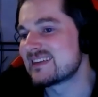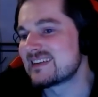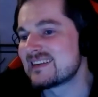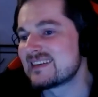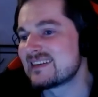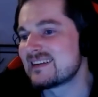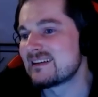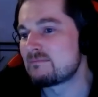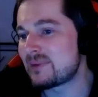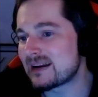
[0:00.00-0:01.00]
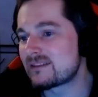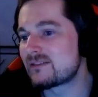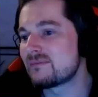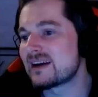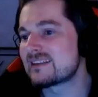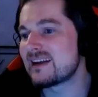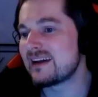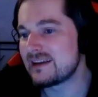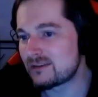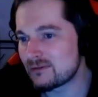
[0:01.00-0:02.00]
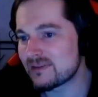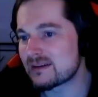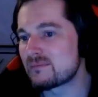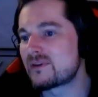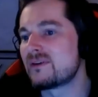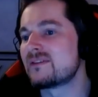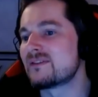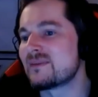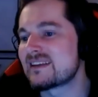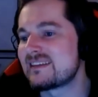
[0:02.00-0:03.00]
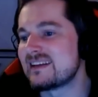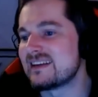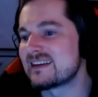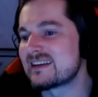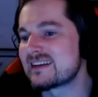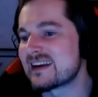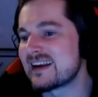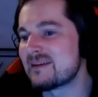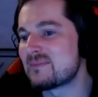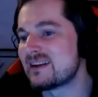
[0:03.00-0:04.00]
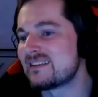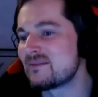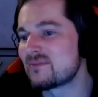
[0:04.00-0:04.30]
Donner un senzu à cet homme. Oh, oh Un, petit paquet de senzu comme ça.